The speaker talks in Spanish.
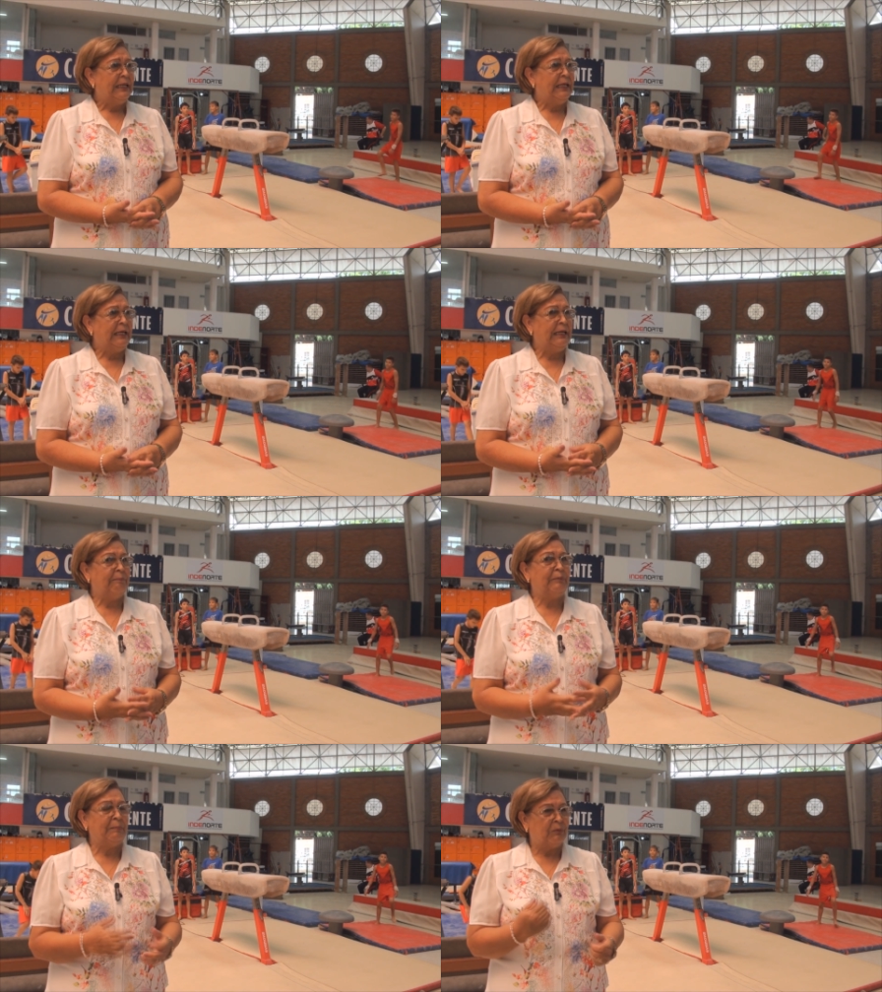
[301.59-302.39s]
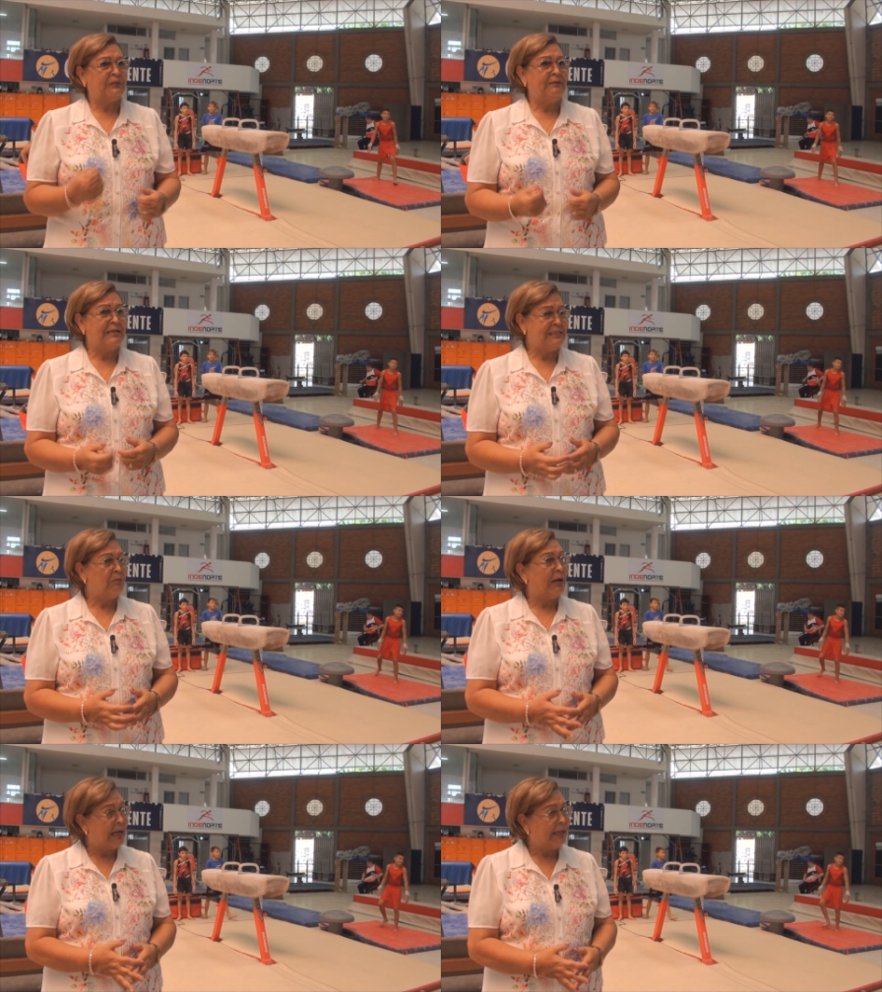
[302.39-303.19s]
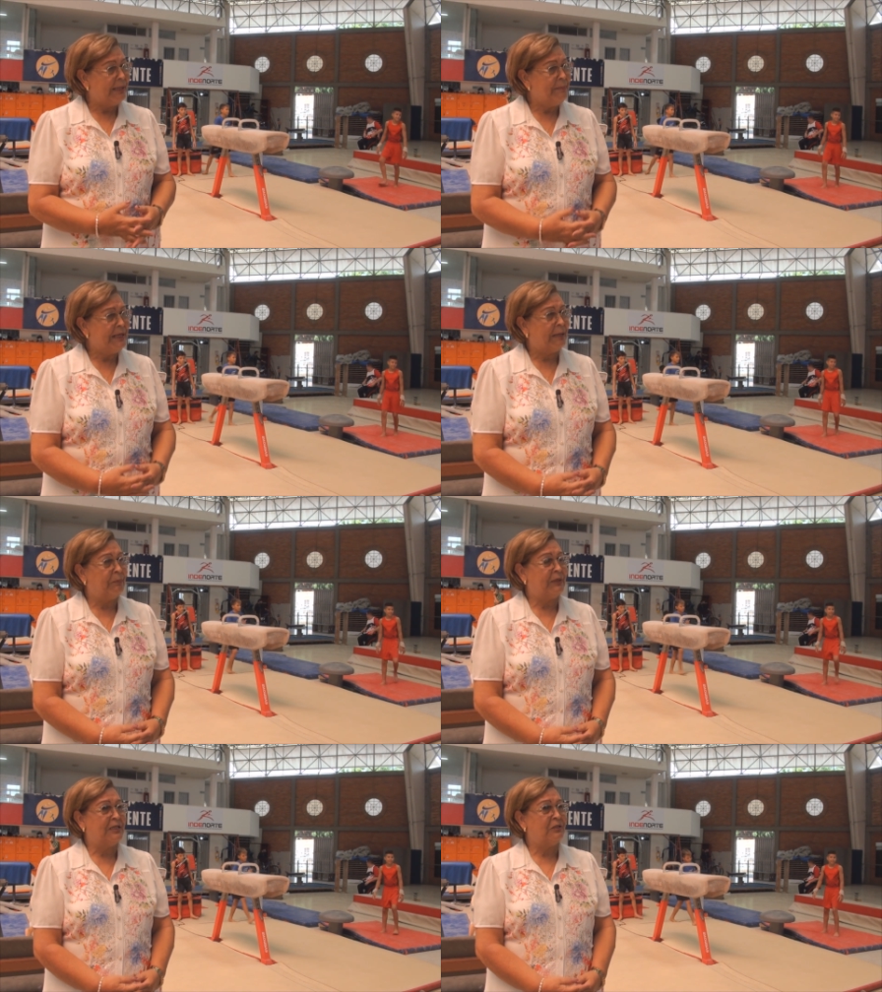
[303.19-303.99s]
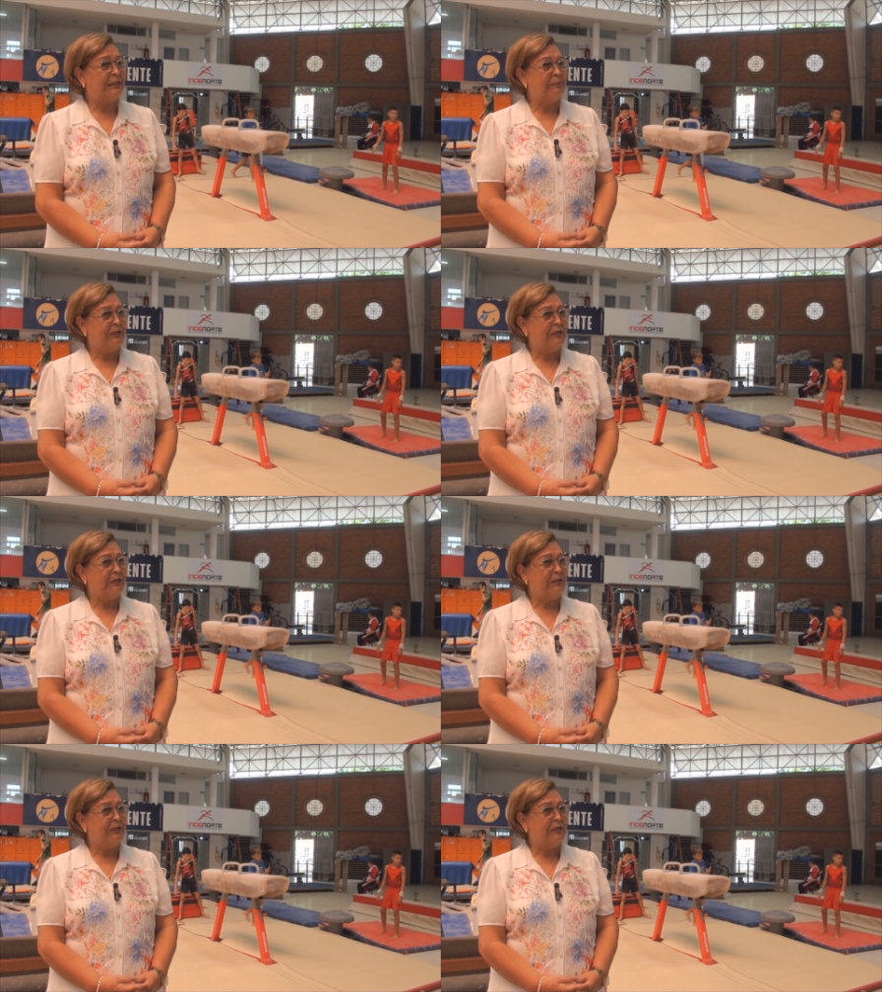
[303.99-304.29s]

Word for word: eh, deportiva, sino académica, porque eso